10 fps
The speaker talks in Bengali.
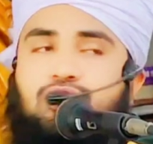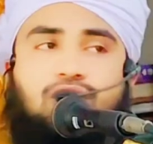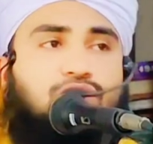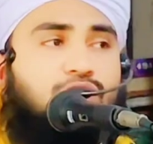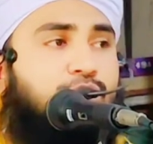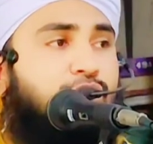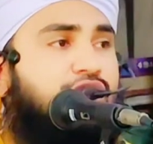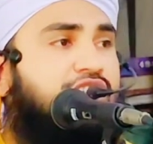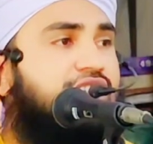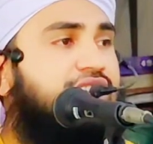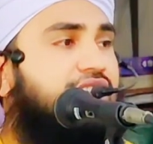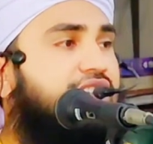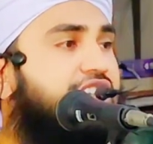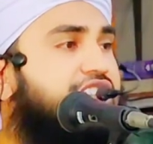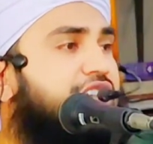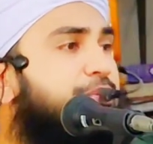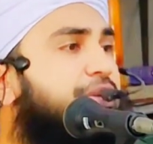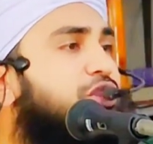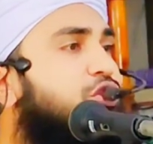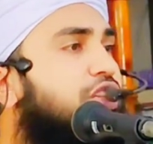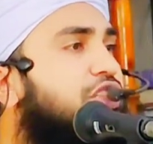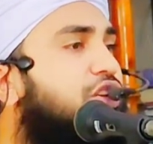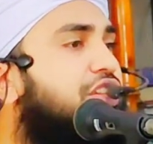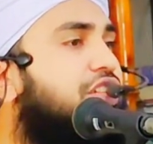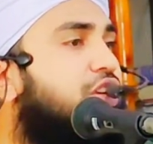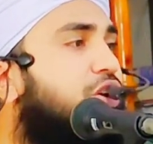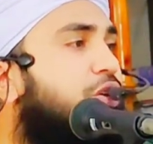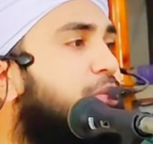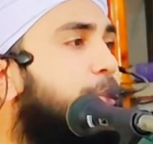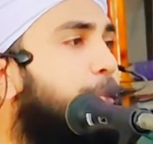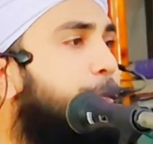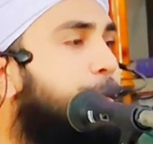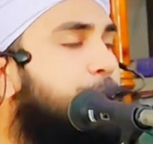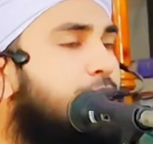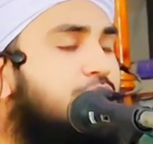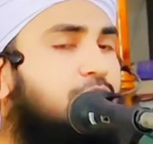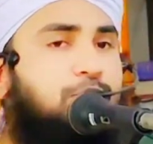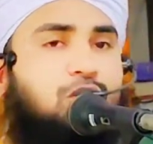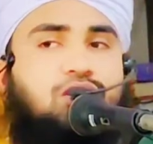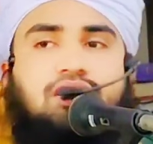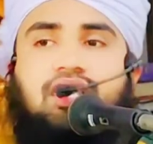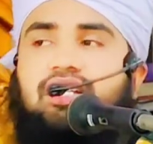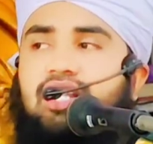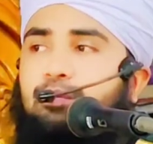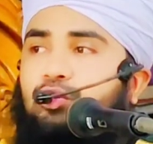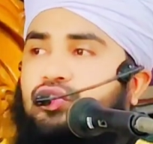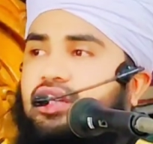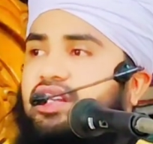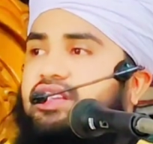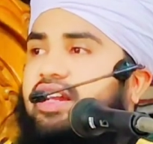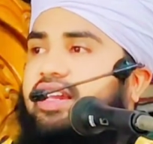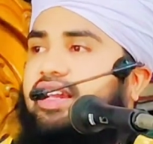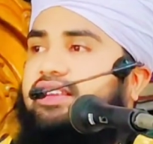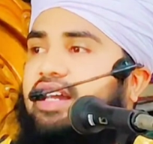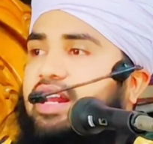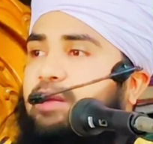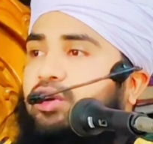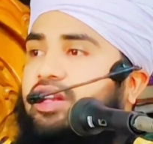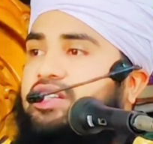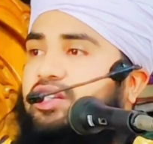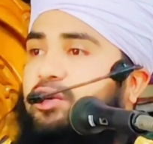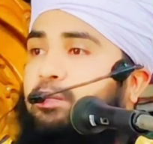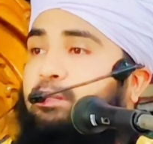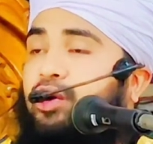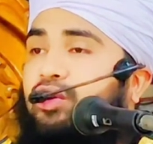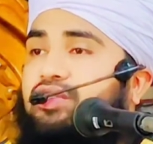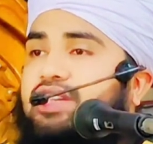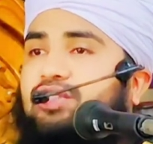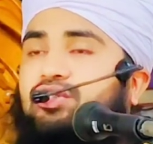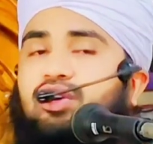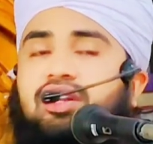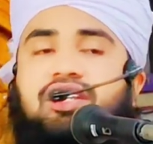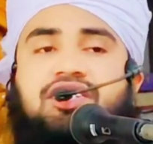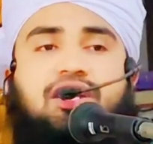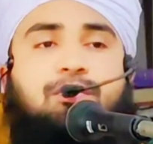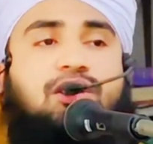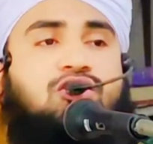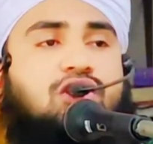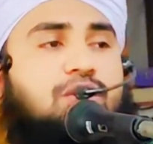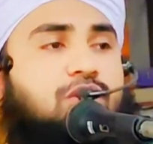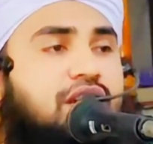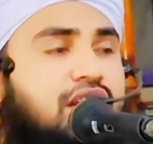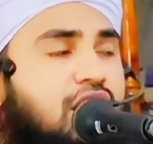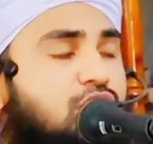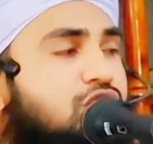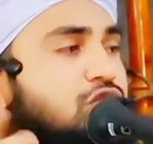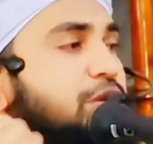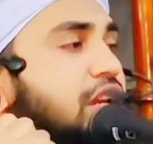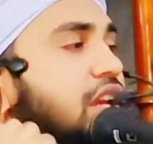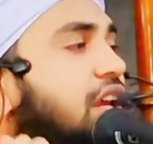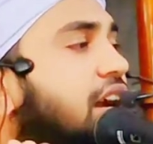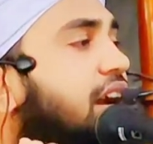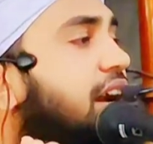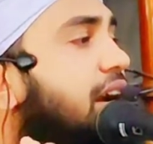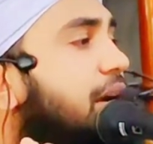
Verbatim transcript: যত মুজিজা তাদের সামনে তুলে ধরেছিল প্রত্যেকটা মুজিজাকে তারা বলেছিল বড় জাদুকর হিসাবে জোরে বলি নাউজুবিল্লা